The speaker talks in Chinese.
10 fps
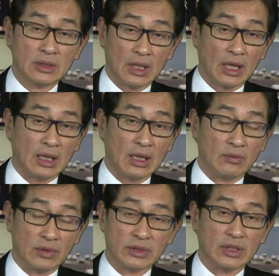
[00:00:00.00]
啊，
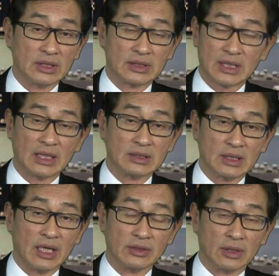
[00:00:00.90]
我觉得暂时
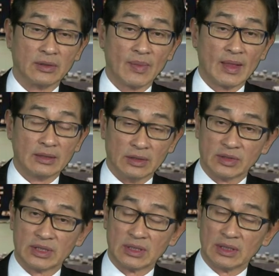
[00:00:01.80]
来说。有
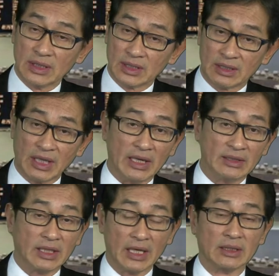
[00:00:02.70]
一点
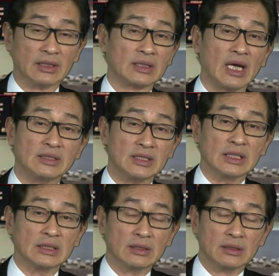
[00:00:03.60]
点的担
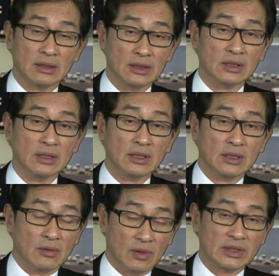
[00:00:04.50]
心，可是
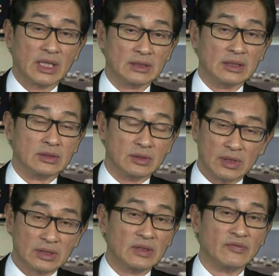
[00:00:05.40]
我相信中
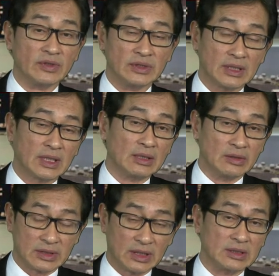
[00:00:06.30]
央政府应该有
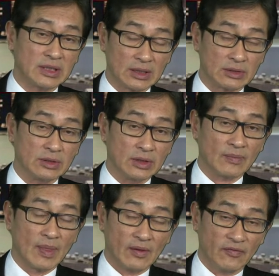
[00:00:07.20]
政策去
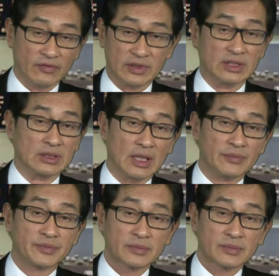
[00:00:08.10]
扶持的，